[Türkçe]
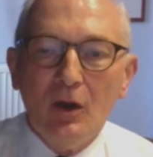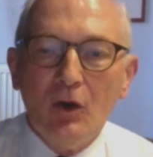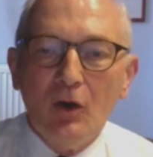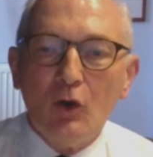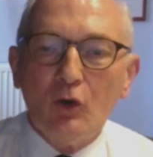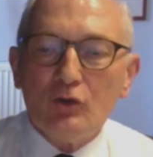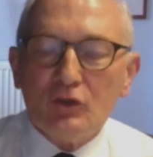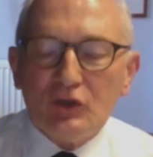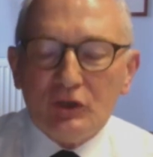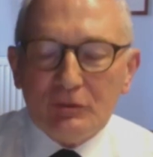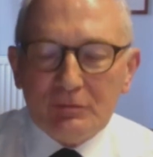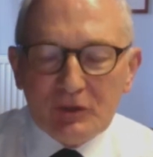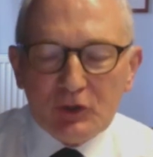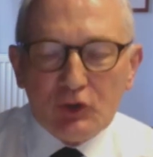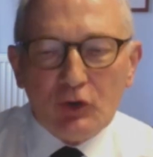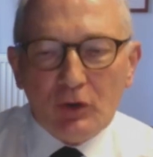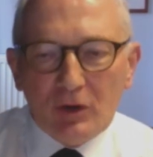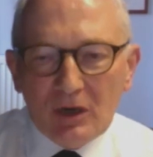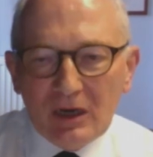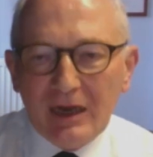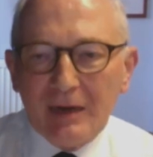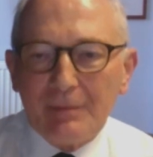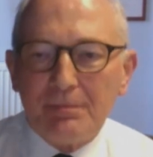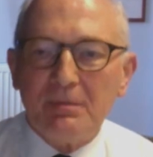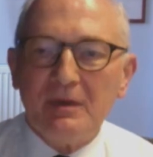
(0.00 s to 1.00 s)
Onun için biz
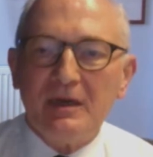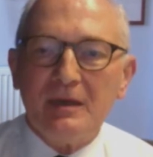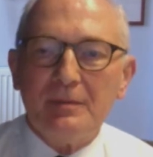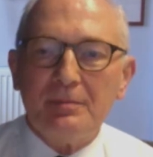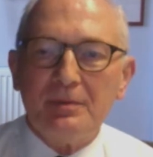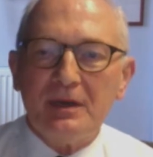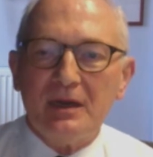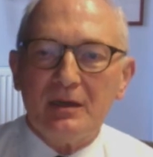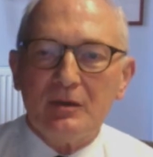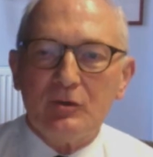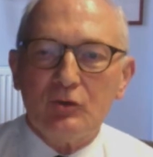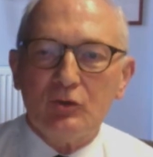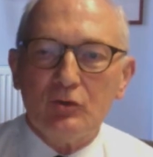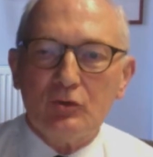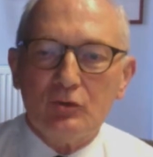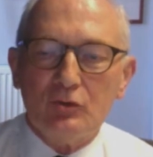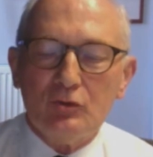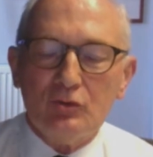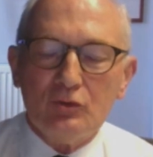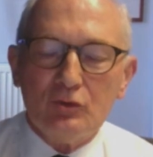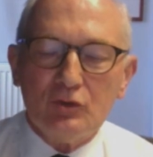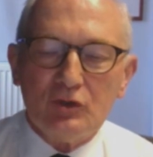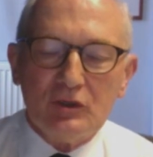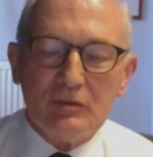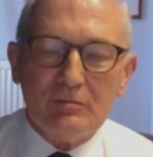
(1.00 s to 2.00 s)
şöyle yapmayı
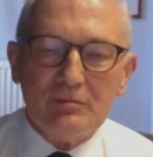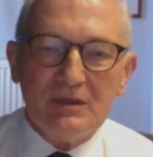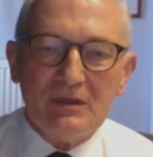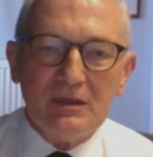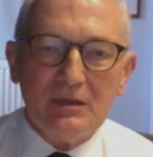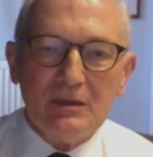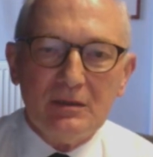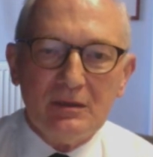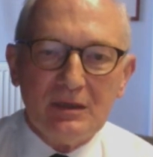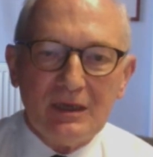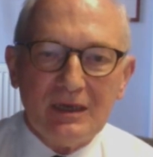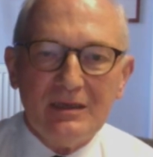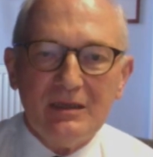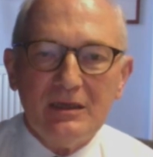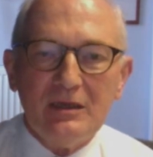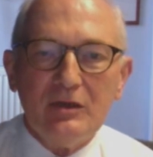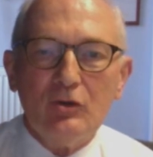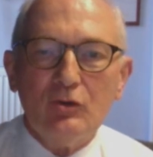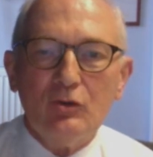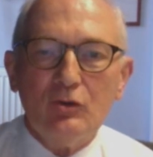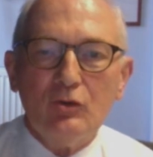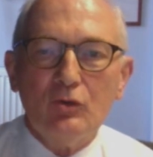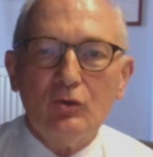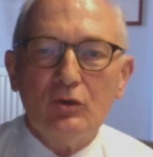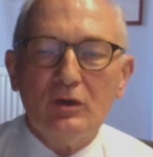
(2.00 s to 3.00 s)
planlıyoruz. Şimdi kendi
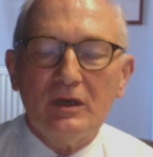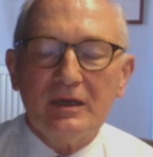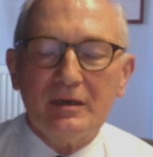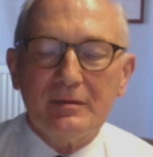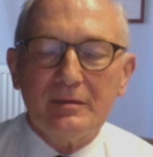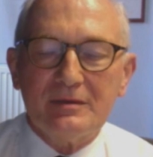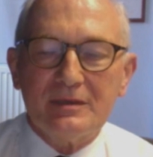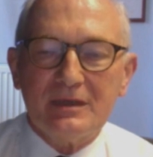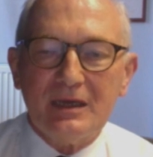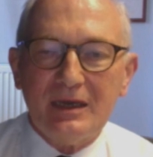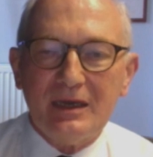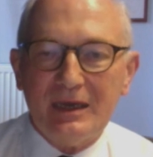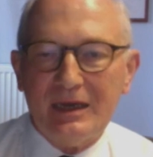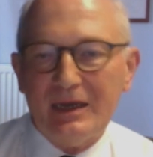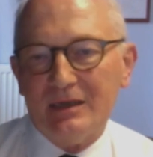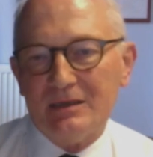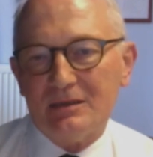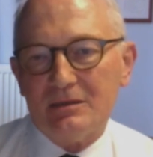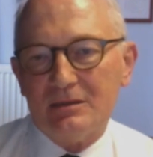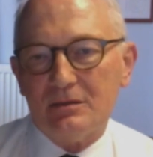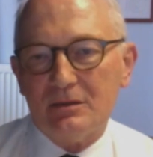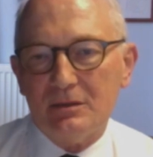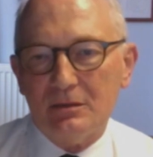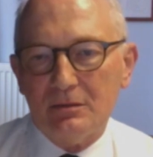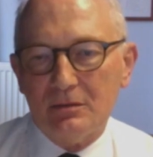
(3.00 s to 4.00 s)
gönüllülerimize eğer
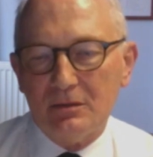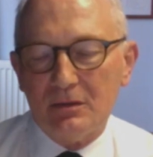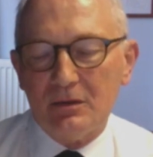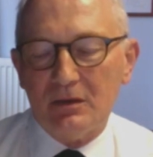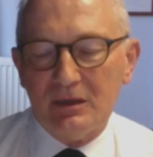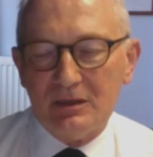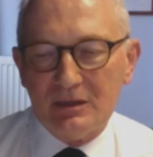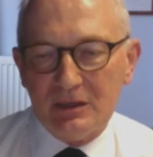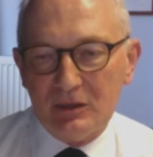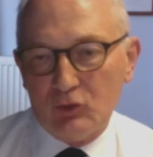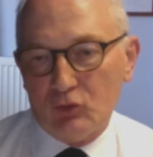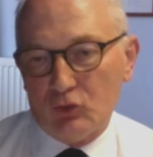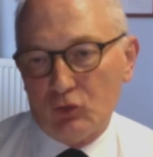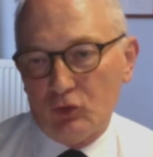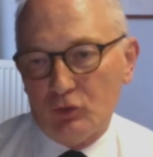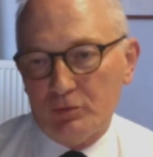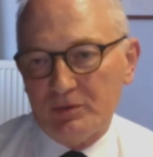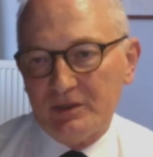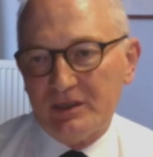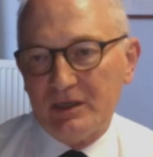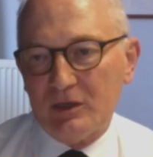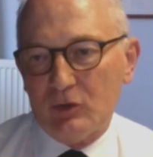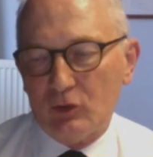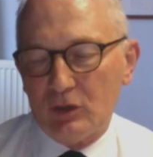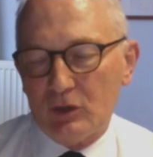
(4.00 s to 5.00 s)
e, etik kurul
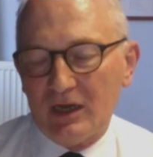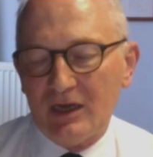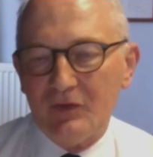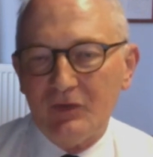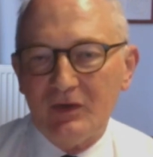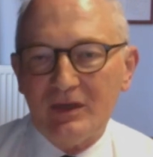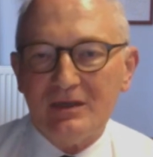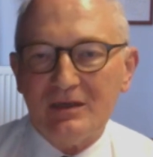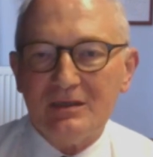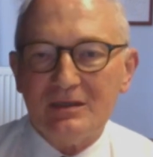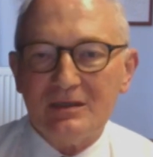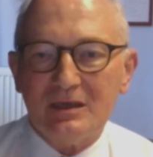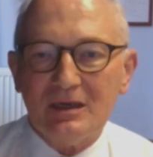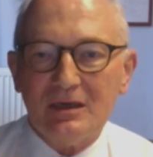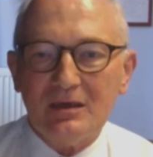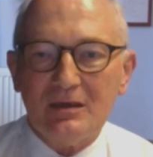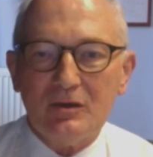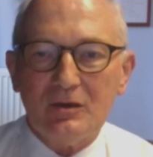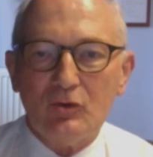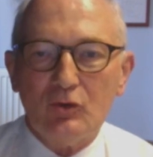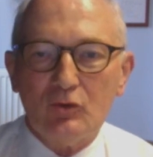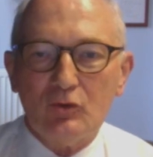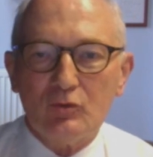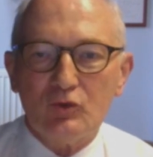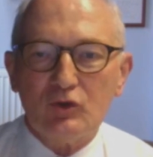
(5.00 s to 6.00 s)
bize onay verirse
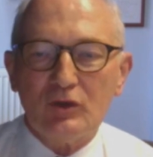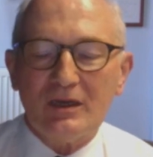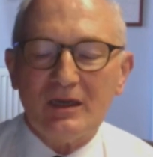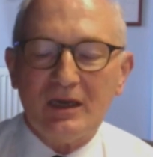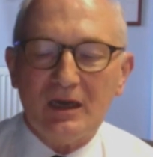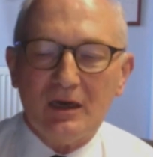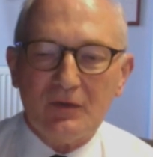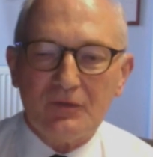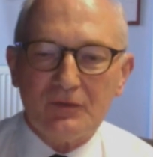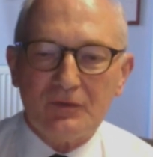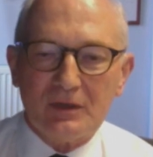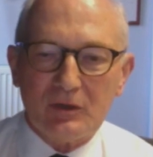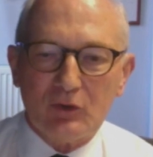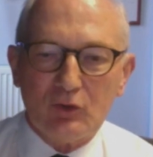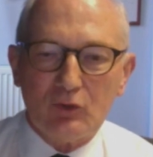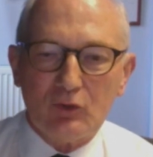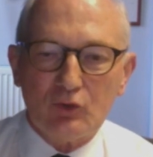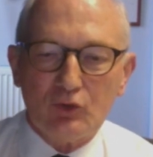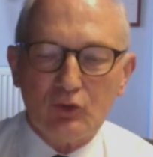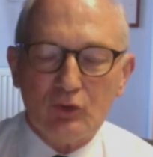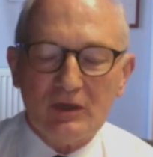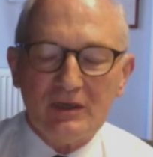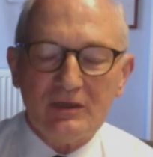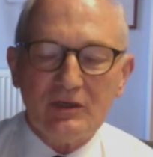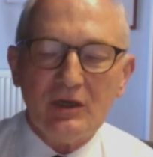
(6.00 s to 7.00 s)
ki önümüzdeki hafta
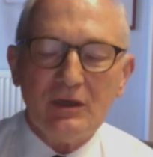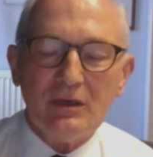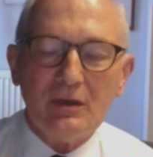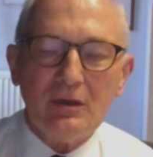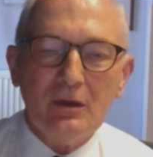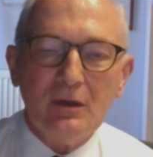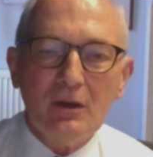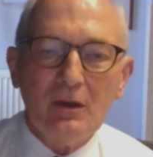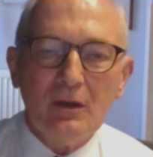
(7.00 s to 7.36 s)
görüşülecek.